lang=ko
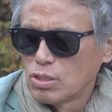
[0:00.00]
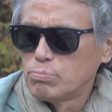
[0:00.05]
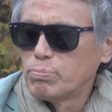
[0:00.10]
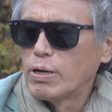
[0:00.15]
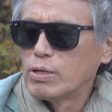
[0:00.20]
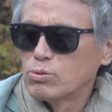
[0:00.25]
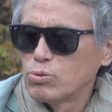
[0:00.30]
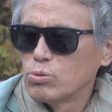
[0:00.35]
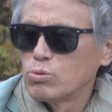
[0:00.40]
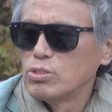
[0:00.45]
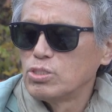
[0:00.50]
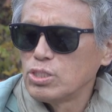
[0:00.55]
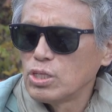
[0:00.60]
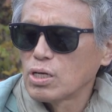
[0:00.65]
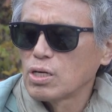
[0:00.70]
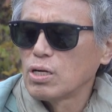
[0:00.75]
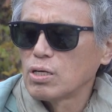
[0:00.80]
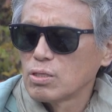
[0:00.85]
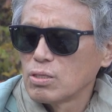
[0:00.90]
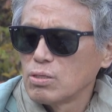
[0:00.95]
방송을
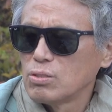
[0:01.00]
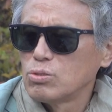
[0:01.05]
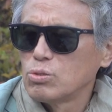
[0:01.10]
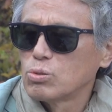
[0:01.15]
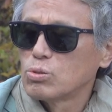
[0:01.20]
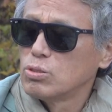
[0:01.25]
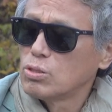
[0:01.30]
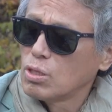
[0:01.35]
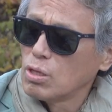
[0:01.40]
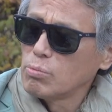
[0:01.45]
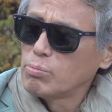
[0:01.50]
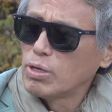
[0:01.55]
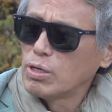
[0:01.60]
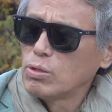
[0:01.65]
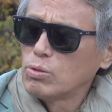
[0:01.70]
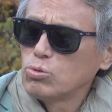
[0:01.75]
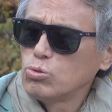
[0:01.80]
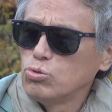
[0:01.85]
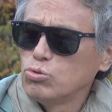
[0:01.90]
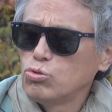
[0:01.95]
시작하게 됐죠. 그때만
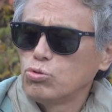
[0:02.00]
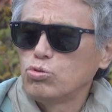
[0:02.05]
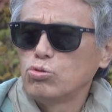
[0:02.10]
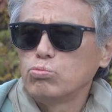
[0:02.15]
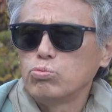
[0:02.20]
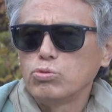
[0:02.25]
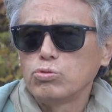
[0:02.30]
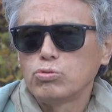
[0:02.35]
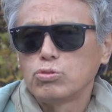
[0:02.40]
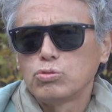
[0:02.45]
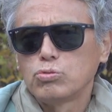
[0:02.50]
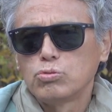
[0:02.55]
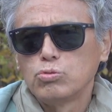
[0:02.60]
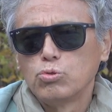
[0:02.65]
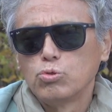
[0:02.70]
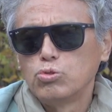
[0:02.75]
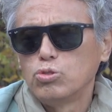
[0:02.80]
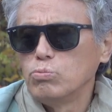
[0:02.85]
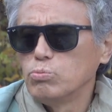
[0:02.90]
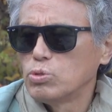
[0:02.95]
해도 유튜브
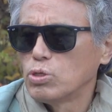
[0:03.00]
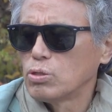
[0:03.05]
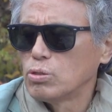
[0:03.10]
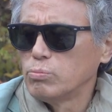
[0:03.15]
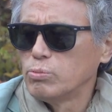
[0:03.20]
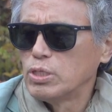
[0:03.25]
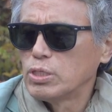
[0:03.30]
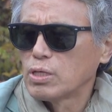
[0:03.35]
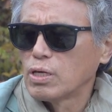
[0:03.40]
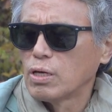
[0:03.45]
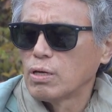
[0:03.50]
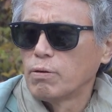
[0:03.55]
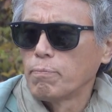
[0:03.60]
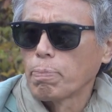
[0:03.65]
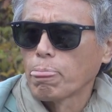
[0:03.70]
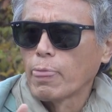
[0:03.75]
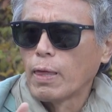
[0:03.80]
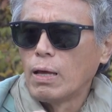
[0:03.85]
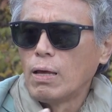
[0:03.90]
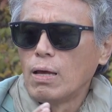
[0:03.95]
요즘처럼 이렇게
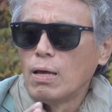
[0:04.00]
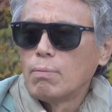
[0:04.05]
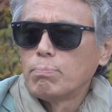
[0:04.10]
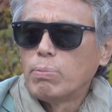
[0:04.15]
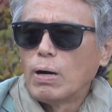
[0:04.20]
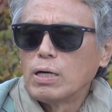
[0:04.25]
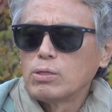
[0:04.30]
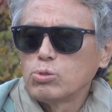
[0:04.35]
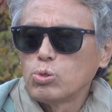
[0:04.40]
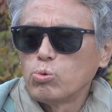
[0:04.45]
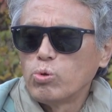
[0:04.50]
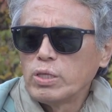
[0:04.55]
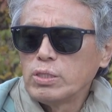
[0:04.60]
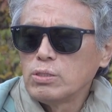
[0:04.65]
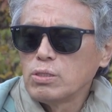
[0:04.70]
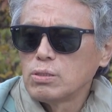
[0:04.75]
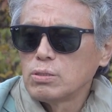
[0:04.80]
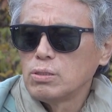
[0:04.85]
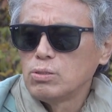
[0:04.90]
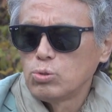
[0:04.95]
방송
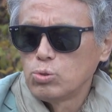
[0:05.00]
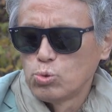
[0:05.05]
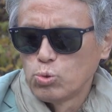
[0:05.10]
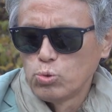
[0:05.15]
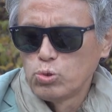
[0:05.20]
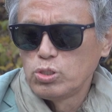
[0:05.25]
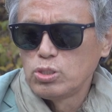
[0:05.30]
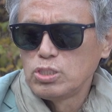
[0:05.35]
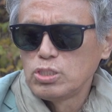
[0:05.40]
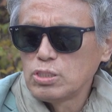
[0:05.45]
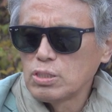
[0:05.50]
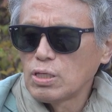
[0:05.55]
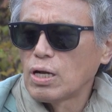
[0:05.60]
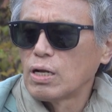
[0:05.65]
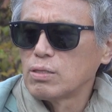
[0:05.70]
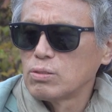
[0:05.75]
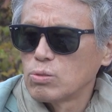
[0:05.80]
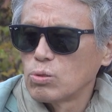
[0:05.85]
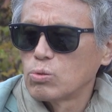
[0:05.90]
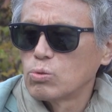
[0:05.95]
환경이 좋지는
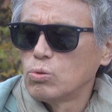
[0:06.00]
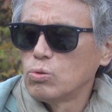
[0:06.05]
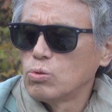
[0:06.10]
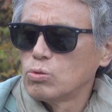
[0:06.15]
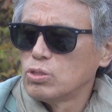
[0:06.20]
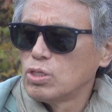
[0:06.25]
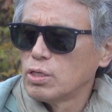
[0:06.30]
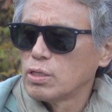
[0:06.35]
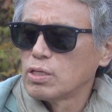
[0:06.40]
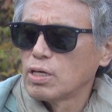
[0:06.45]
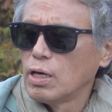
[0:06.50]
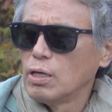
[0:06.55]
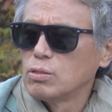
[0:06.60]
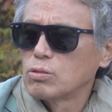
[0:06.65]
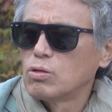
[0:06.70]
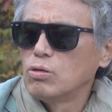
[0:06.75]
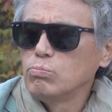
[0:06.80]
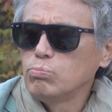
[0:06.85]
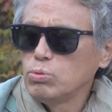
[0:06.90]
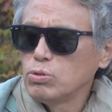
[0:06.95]
않았었고, 제 개인
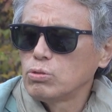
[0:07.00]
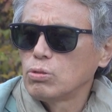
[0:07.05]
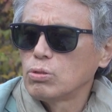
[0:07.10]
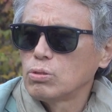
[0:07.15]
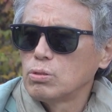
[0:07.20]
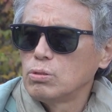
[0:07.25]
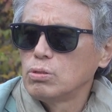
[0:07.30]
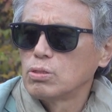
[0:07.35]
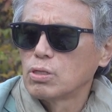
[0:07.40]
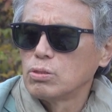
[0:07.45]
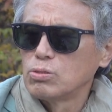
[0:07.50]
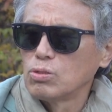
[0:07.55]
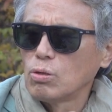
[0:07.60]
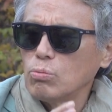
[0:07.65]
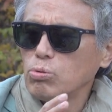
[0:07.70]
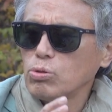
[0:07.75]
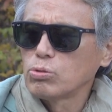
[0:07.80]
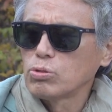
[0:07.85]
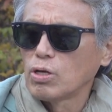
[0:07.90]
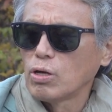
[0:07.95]
컴퓨터를 이렇게
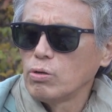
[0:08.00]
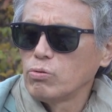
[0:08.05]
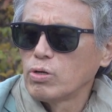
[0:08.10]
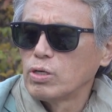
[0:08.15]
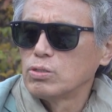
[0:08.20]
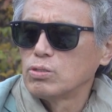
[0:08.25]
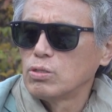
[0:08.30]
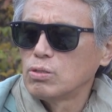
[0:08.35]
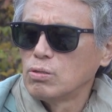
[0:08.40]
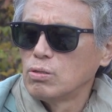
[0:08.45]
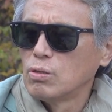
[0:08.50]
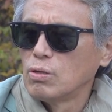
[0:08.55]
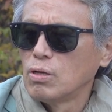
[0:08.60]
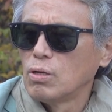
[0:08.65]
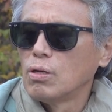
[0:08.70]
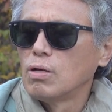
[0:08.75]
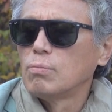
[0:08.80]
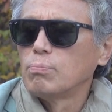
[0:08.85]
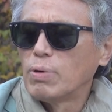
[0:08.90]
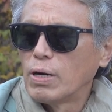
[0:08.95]
서버로 사용해서
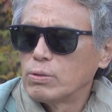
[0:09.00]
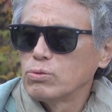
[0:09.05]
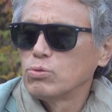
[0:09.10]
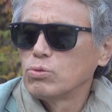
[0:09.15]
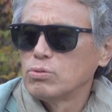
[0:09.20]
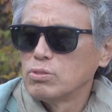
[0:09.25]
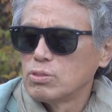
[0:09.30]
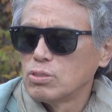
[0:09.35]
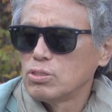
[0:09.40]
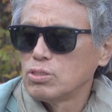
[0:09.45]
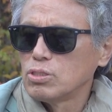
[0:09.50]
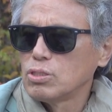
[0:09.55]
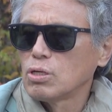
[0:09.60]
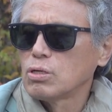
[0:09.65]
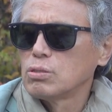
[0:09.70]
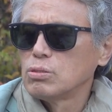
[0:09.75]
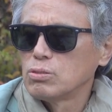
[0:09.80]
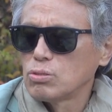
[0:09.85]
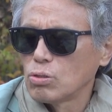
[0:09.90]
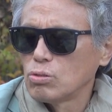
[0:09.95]
방송 이제
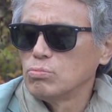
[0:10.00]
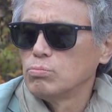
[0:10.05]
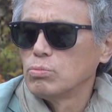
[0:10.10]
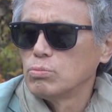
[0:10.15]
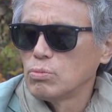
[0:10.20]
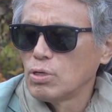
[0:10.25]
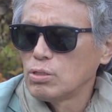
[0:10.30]
시작을 처음